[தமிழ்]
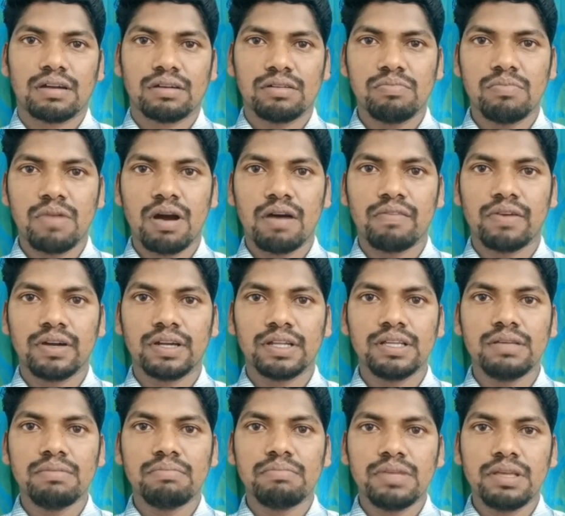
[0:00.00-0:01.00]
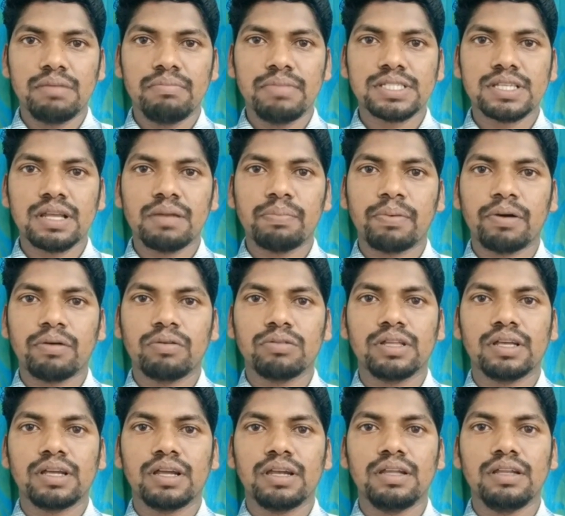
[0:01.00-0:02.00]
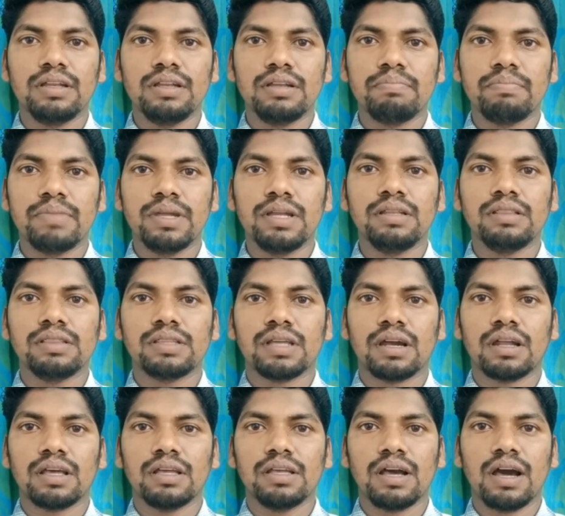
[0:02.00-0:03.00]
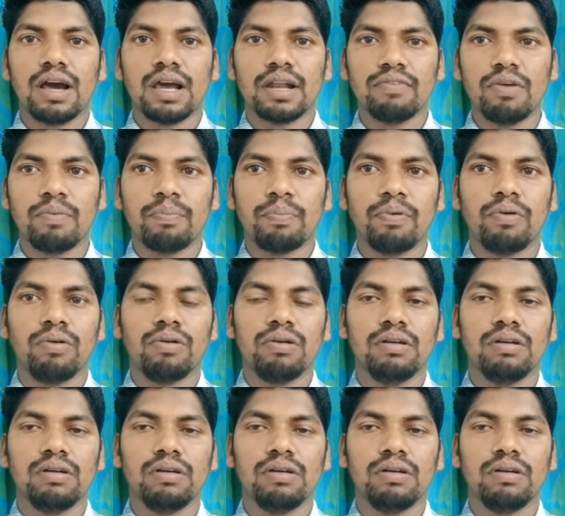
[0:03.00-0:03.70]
காட்டுமாவடி மீமிசல் பகுதிகளில் மின் தடை அறிவிப்பு